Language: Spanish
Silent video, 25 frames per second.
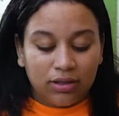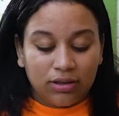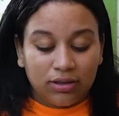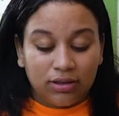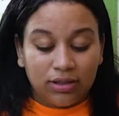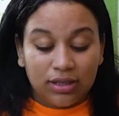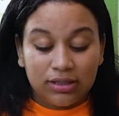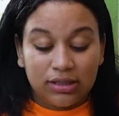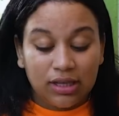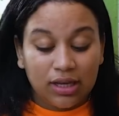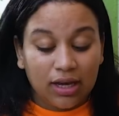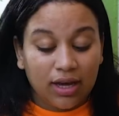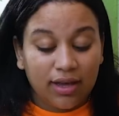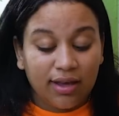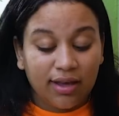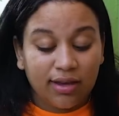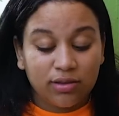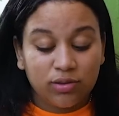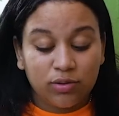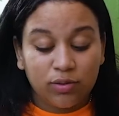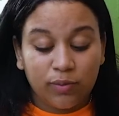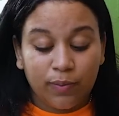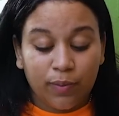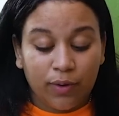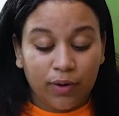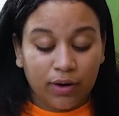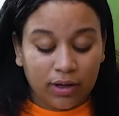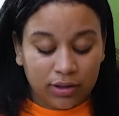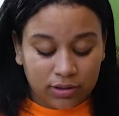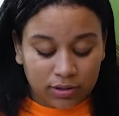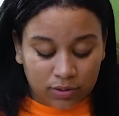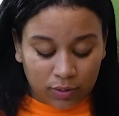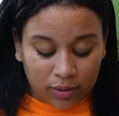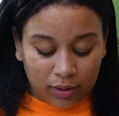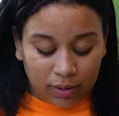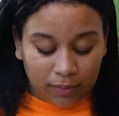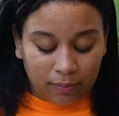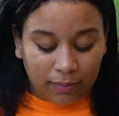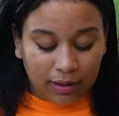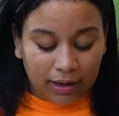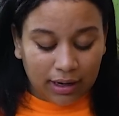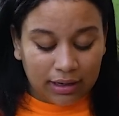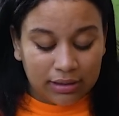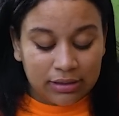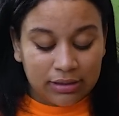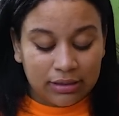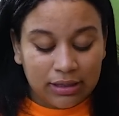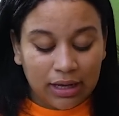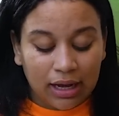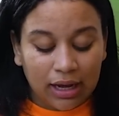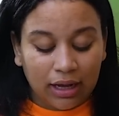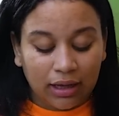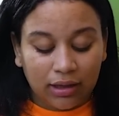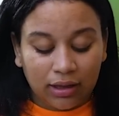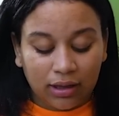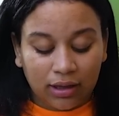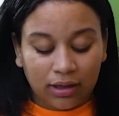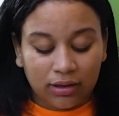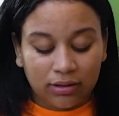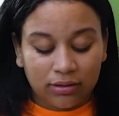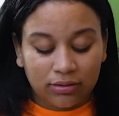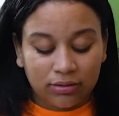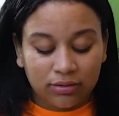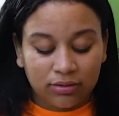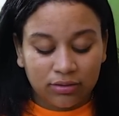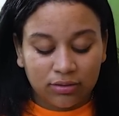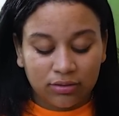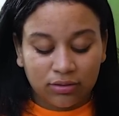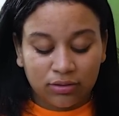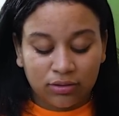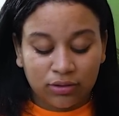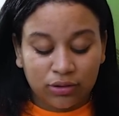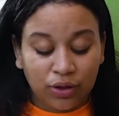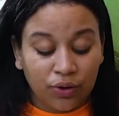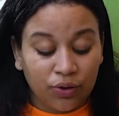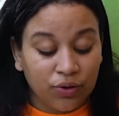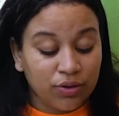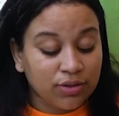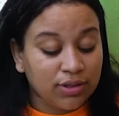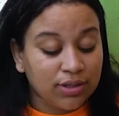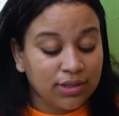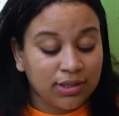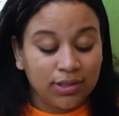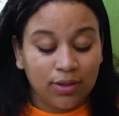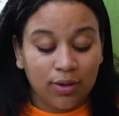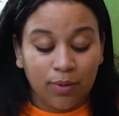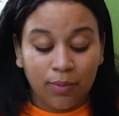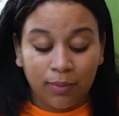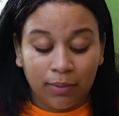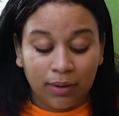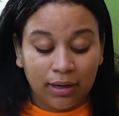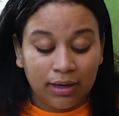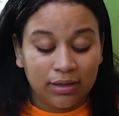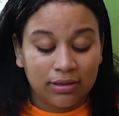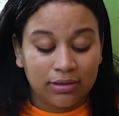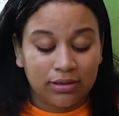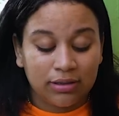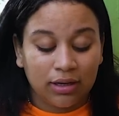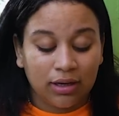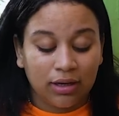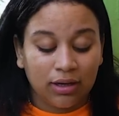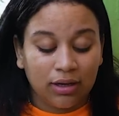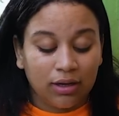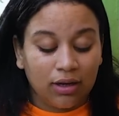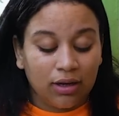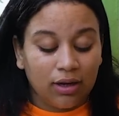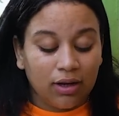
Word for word: Desde que ella supo que estoy embarazada, todos estos meses,